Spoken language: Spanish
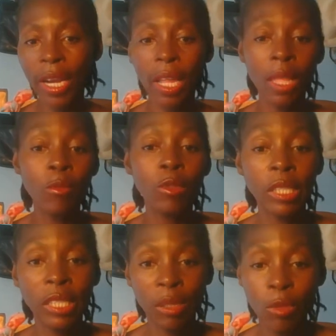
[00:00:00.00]
que hace
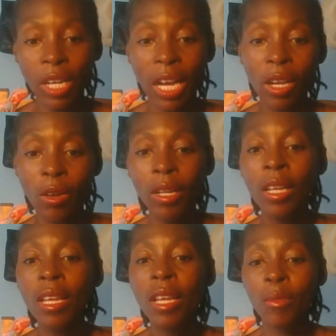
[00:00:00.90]
muchísimo calor,
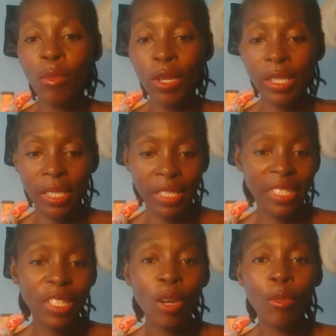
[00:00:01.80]
pues
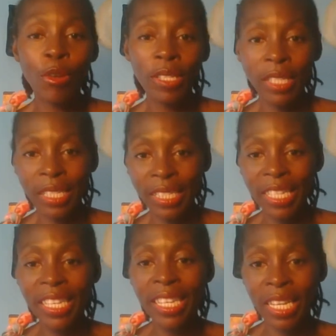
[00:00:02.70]
te lo pones así
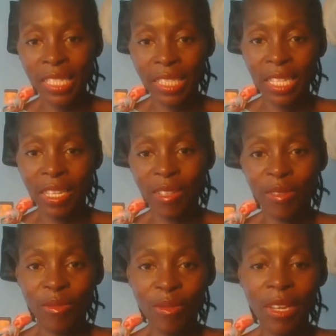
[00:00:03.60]
y ya está,
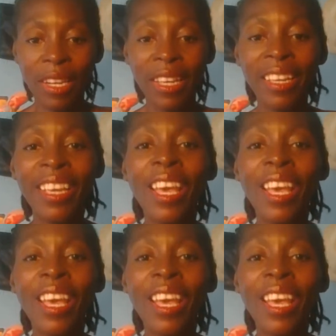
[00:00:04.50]
¿vale?